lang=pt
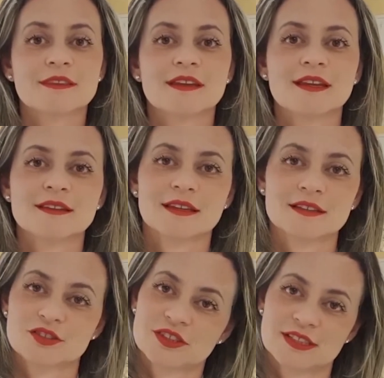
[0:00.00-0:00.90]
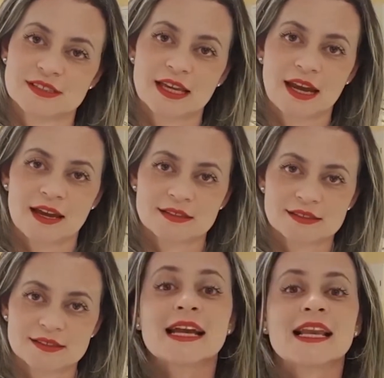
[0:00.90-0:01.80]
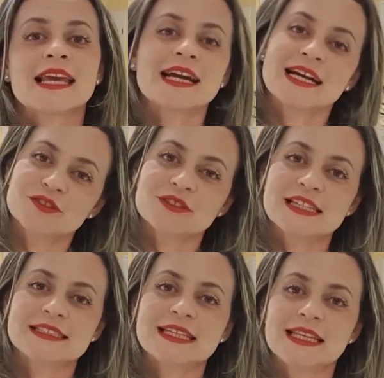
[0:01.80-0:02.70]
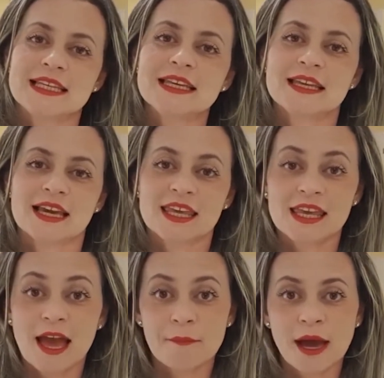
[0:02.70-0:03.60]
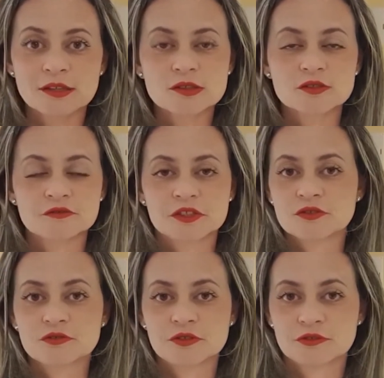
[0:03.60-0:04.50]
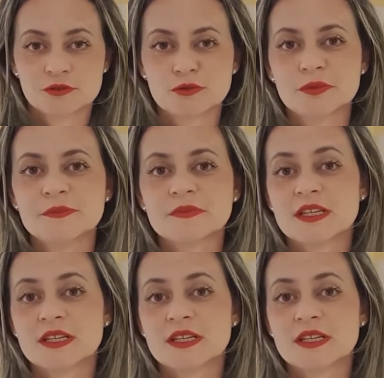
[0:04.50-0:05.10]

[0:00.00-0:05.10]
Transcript: 30 dias grátis, clicando nesse link aqui abaixo do vídeo do YouTube.